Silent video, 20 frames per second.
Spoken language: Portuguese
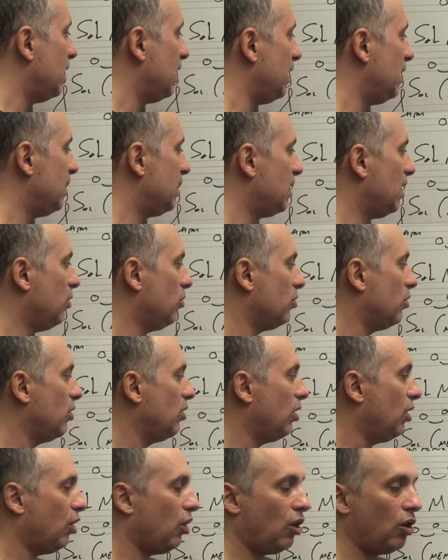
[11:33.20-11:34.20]
Então,
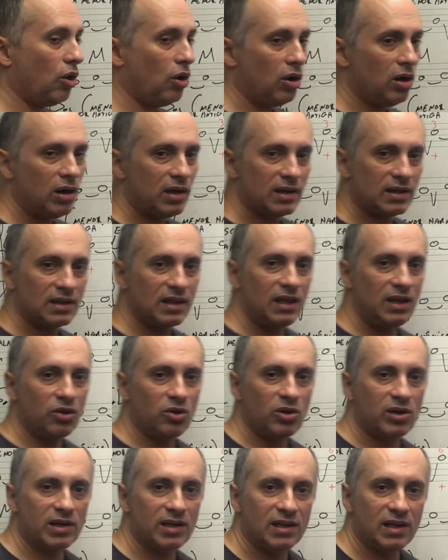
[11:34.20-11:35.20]
hora, tem
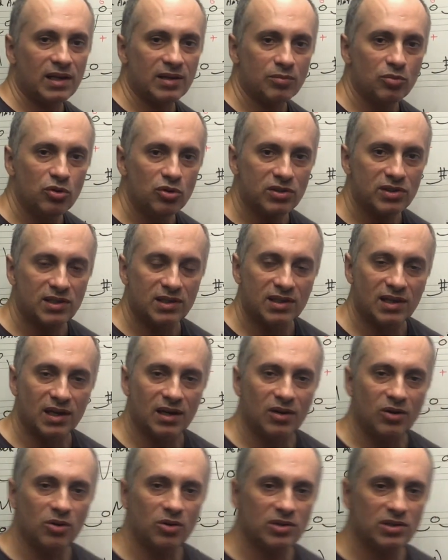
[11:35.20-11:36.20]
hora na
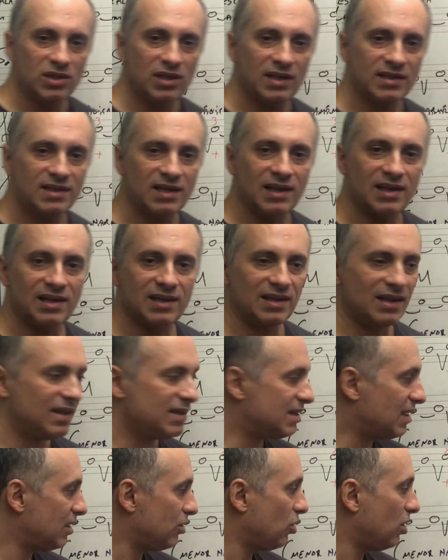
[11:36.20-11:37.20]
música onde essa,
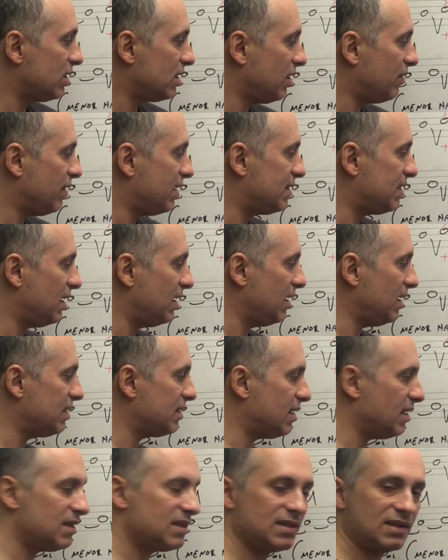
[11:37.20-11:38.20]
essa nota vai ser
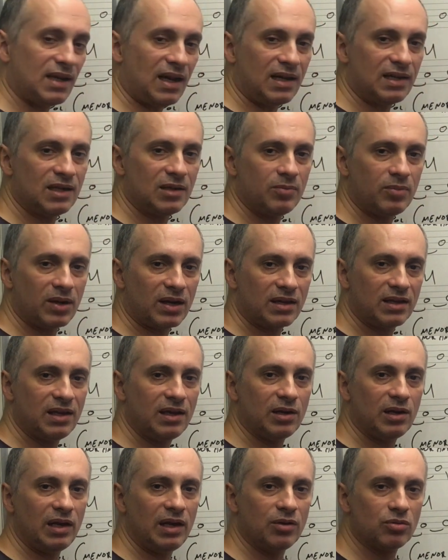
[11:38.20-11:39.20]
necessária para que
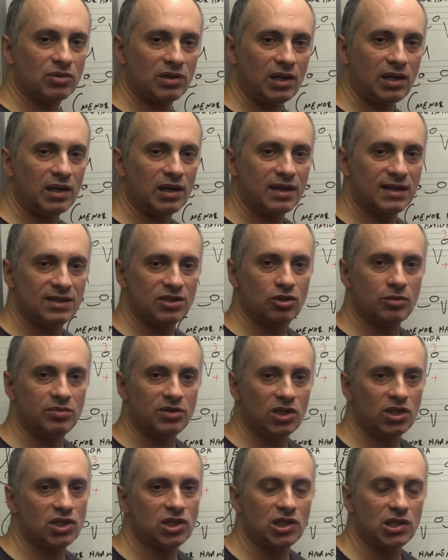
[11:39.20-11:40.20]
eu tenha esse
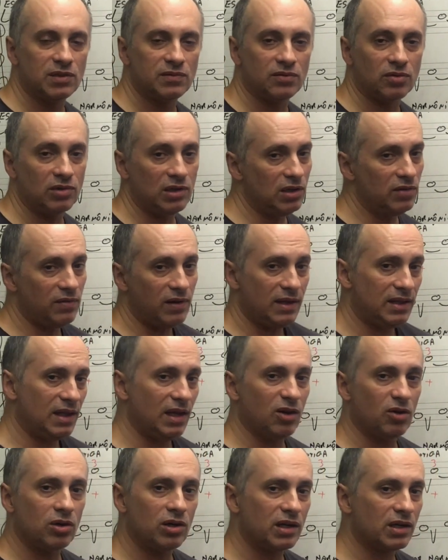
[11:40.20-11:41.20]
objetivo, e vai
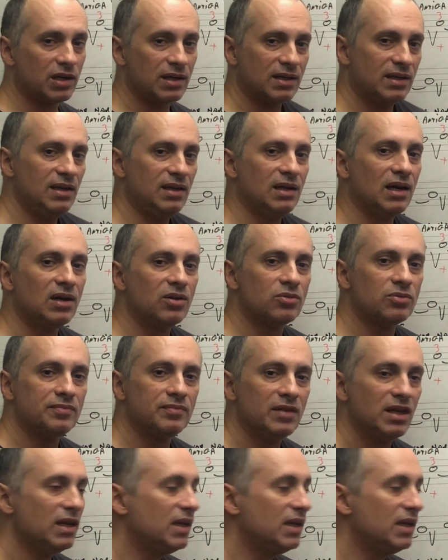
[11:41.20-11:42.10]
ter hora que não.